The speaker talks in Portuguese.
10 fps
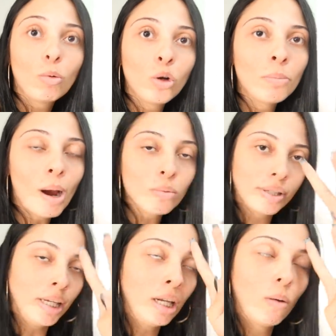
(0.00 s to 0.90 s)
o
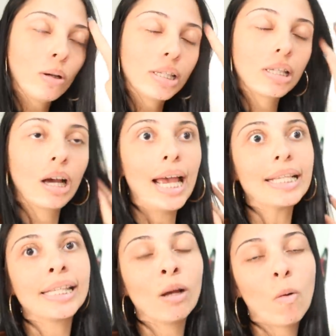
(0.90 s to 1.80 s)
normalzinho
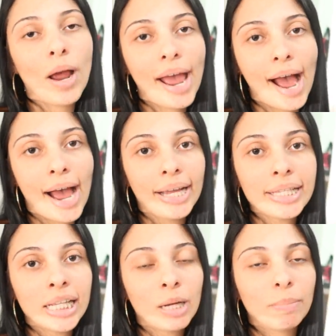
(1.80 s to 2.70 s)
é 5
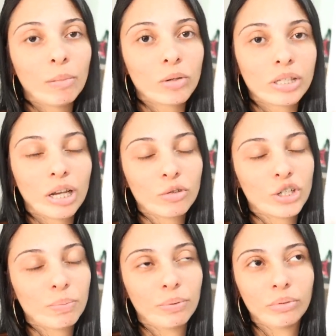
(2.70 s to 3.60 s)
reais e na
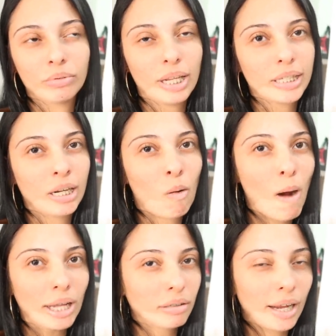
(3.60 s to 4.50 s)
promoção, tipo, tá saindo
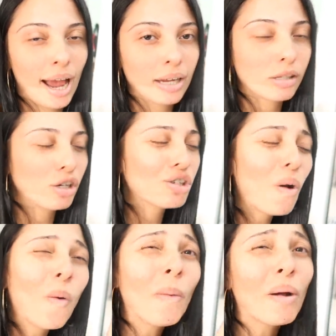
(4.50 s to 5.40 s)
4 reais. Acho
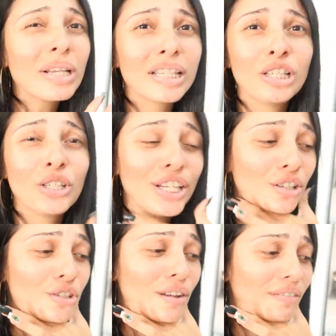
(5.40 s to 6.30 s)
que alguma coisa assim,
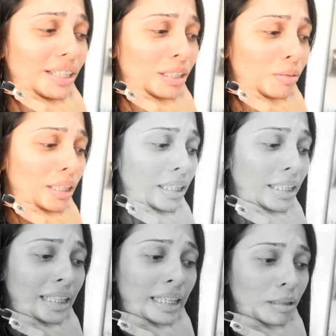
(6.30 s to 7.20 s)
gente. Se eu estiver falando...
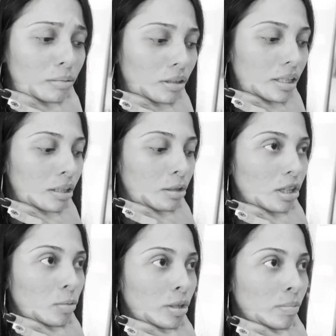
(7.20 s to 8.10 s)
Nossa,
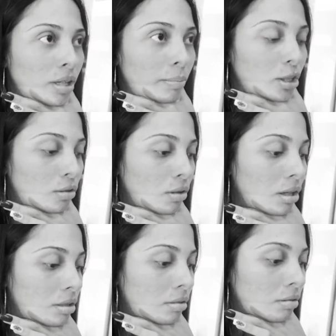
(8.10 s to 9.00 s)
é os mesmos cabides que o
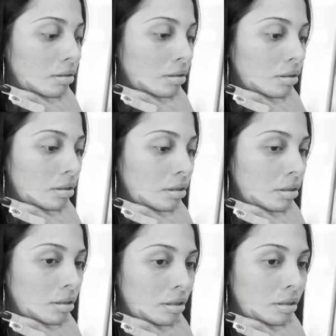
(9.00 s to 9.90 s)
nosso?
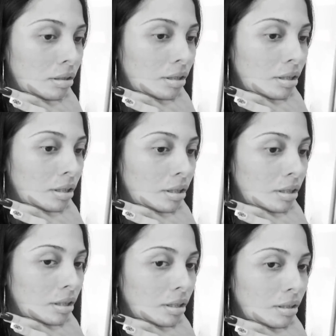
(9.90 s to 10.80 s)
Então, só não tem aquela
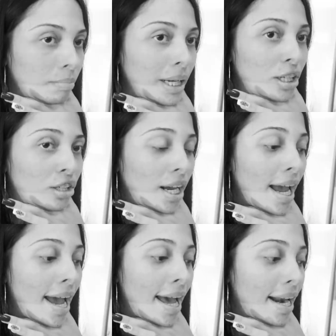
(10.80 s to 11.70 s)
parte aqui.
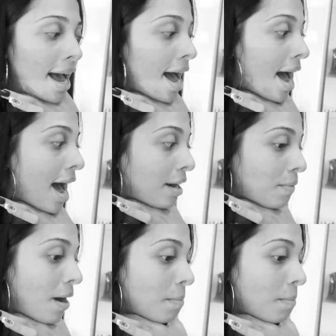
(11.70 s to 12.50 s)
Mentira! Não